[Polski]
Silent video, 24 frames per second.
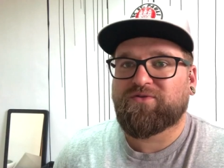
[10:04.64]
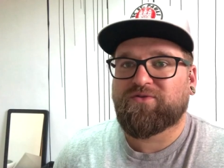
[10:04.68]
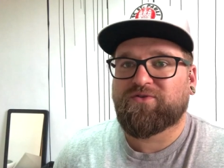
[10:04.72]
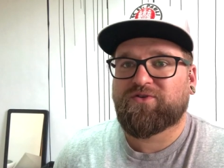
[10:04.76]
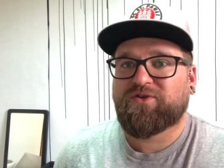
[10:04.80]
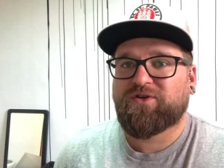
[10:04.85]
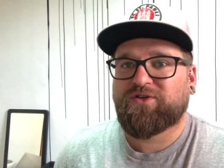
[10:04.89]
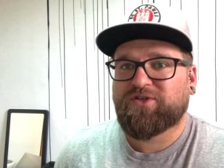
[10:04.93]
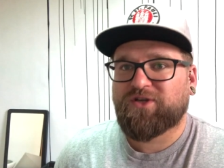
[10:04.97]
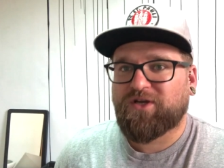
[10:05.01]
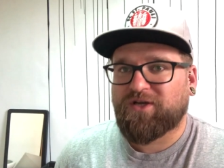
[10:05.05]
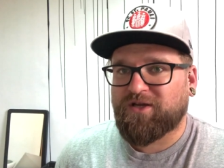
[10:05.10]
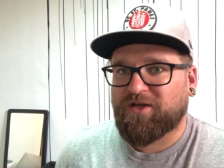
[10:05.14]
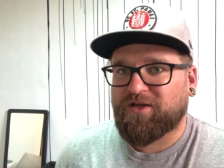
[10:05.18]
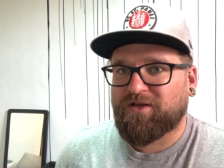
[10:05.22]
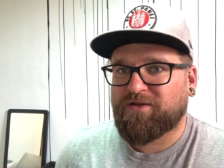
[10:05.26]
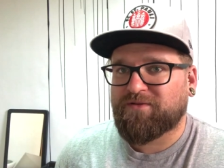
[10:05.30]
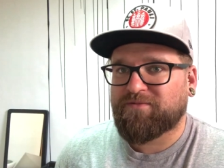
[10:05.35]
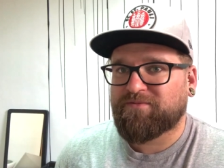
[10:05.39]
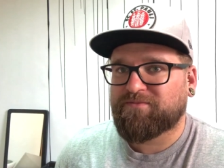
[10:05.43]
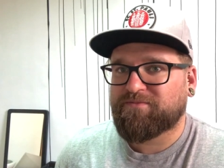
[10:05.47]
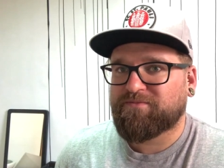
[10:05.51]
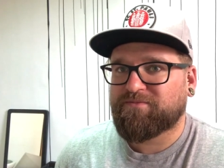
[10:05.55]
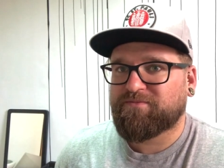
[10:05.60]
co się dzieje
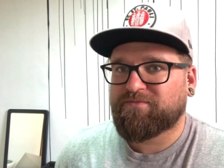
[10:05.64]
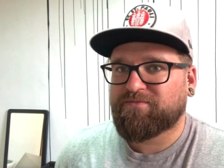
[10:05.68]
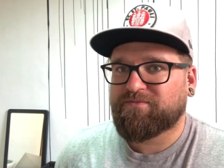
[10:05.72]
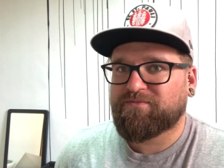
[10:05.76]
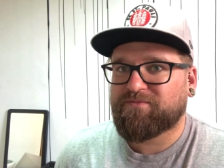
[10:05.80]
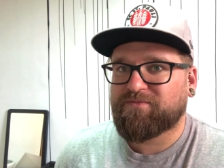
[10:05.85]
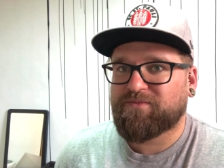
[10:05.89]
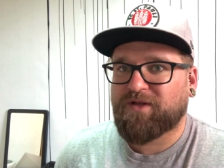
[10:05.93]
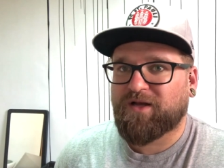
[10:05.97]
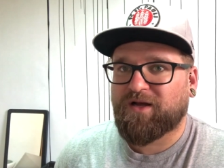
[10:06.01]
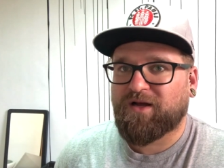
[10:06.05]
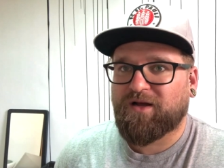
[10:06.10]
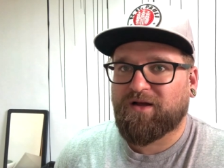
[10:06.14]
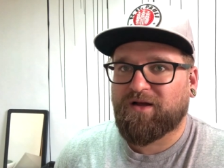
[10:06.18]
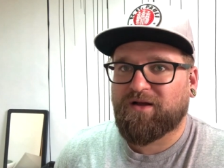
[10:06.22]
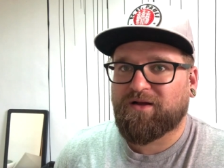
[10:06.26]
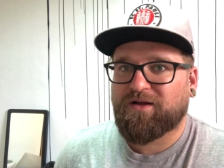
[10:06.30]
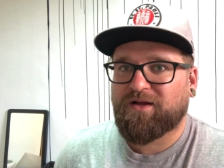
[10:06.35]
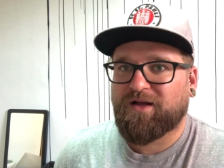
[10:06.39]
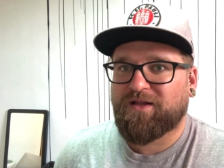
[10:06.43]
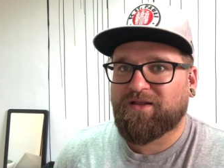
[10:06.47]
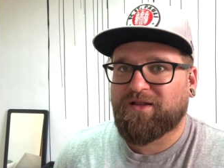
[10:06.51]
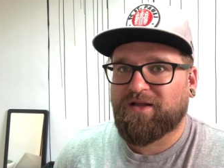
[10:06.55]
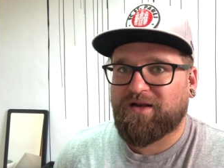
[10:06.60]
na
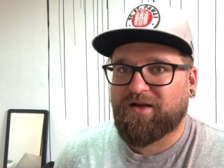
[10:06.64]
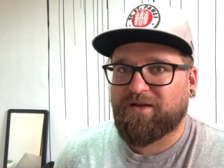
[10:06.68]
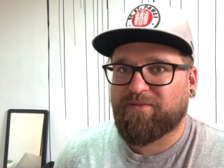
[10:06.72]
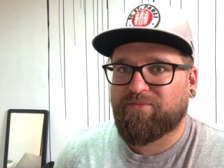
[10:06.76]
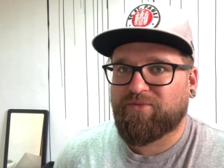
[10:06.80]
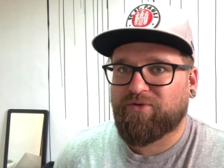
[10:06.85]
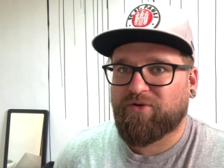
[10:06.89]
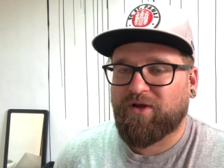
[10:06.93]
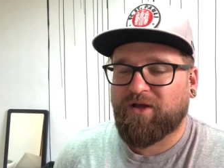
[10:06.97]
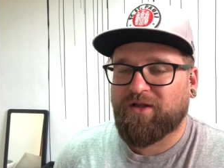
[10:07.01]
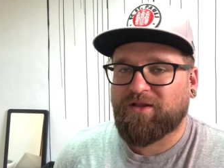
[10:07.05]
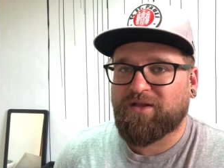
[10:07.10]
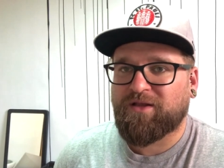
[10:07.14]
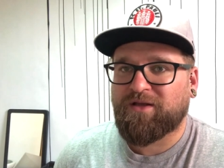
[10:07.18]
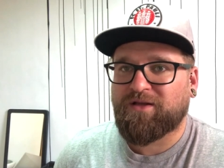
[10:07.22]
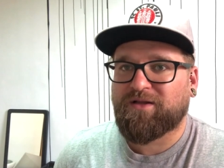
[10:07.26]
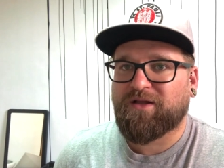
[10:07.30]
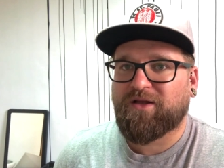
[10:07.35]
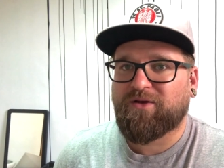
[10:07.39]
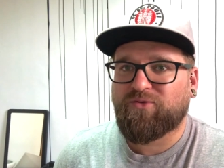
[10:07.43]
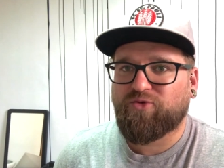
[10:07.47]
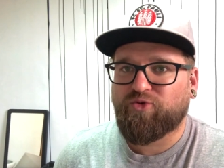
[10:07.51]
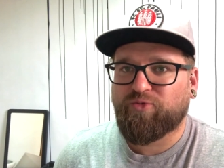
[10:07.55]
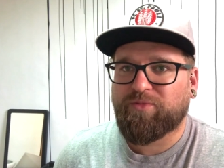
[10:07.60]
kanale Projecting
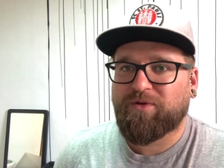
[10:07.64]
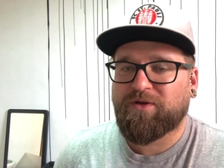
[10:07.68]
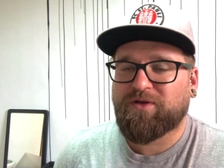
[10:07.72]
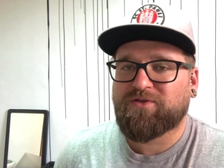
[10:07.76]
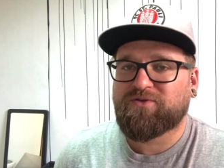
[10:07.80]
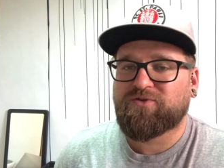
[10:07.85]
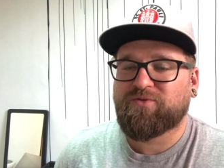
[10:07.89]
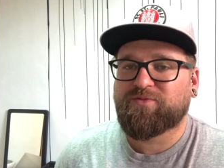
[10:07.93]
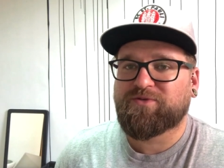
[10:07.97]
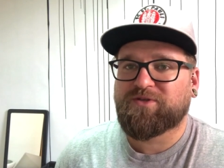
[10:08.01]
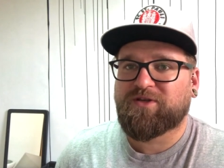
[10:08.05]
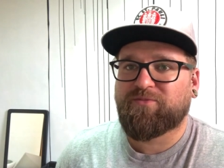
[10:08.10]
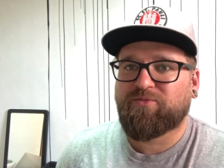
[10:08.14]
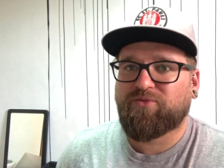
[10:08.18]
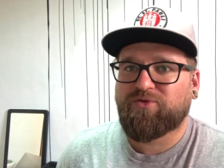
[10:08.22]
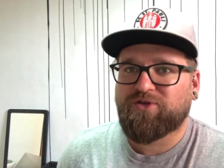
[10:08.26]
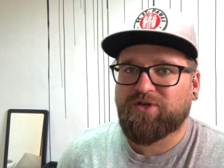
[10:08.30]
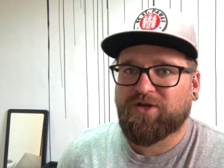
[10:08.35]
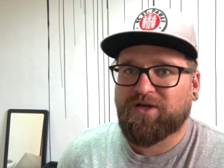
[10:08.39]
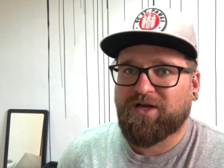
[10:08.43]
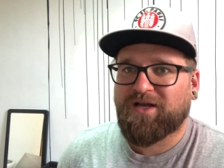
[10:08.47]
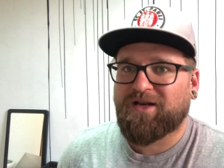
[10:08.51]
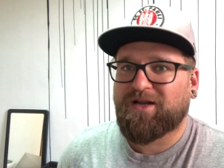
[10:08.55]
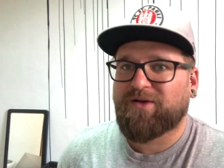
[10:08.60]
na YouTubie,
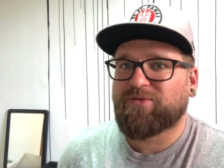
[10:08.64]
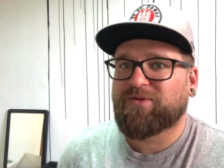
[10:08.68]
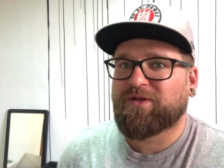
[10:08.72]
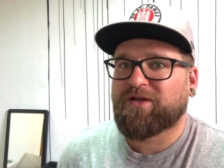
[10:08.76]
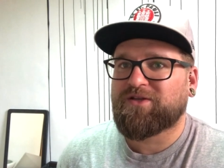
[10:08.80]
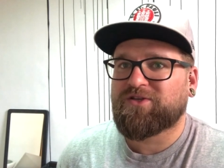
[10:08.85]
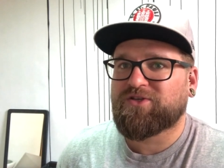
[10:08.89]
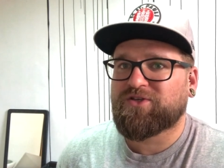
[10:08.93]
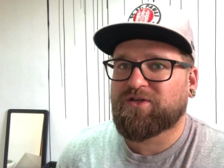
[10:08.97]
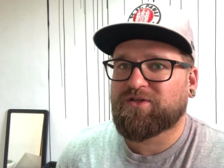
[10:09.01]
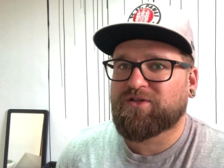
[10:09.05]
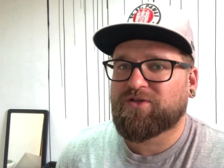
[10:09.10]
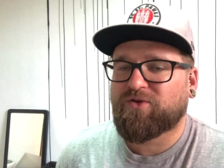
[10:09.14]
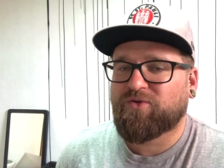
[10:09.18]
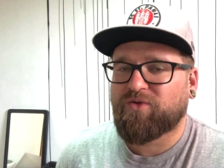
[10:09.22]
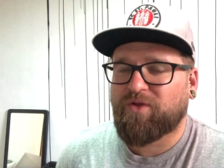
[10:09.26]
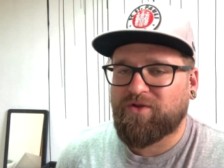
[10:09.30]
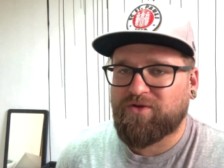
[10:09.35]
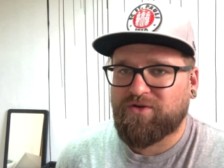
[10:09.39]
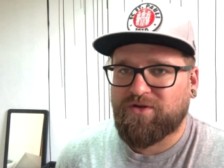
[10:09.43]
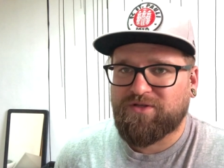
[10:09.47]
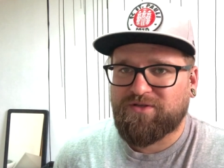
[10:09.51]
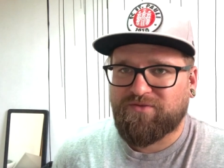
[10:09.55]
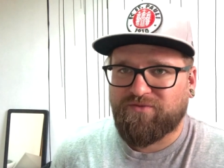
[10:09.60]
subskrybujcie kanał, dajcie
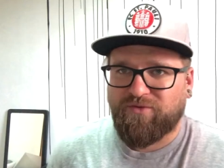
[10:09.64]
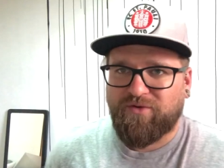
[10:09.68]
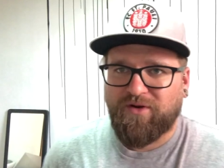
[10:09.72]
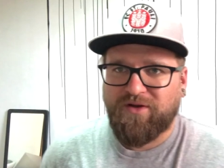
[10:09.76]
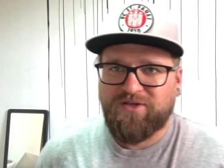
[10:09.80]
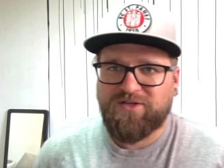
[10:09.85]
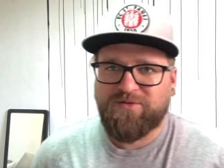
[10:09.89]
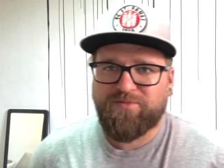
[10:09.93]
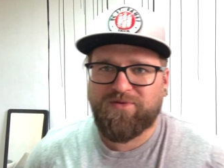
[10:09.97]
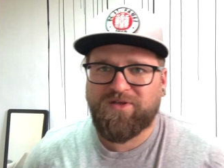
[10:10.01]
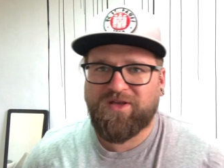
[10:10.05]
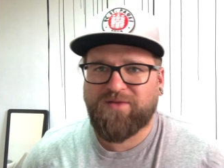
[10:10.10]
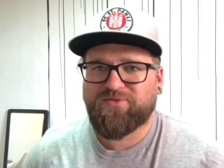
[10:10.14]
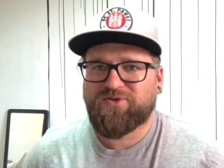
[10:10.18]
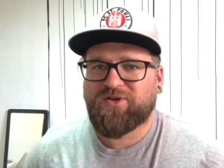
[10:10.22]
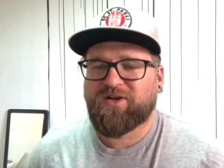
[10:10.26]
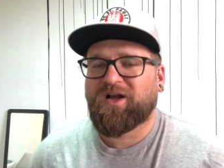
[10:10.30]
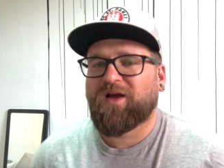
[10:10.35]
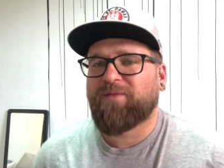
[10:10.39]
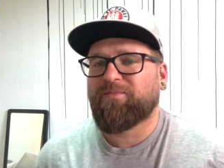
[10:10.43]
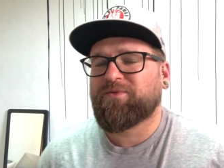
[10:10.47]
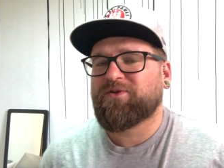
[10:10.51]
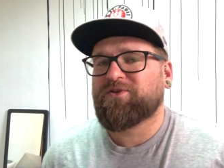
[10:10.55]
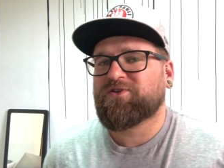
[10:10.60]
koniecznie dzwonek, żeby nie
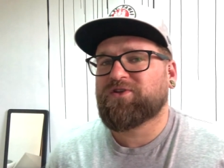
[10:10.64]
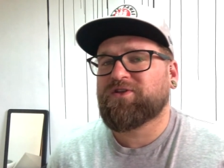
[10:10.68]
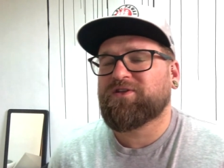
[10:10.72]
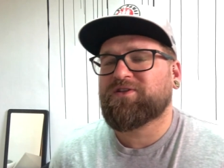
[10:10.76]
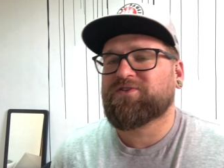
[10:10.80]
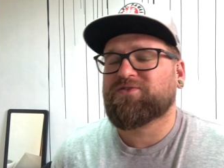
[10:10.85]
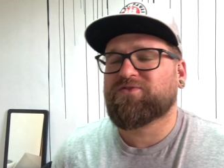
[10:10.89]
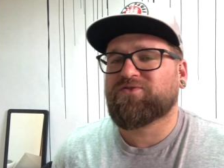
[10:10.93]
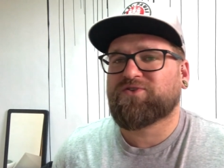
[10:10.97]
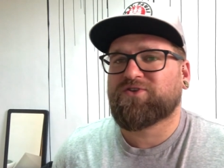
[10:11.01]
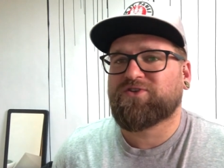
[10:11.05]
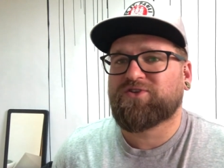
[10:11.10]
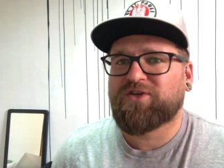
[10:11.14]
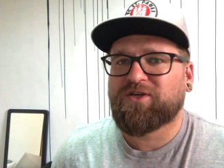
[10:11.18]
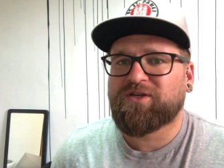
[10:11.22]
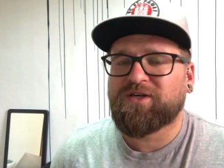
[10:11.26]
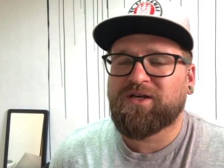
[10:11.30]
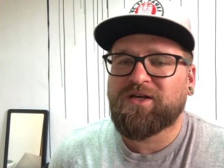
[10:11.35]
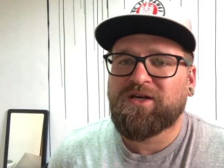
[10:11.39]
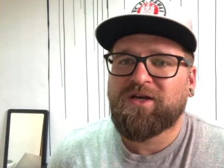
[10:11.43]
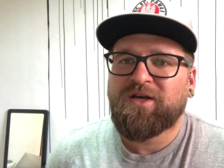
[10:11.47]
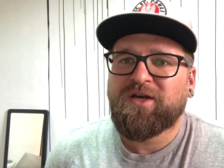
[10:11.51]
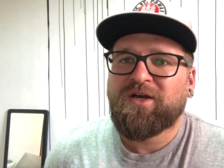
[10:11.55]
przegapić nic, co się dzieje.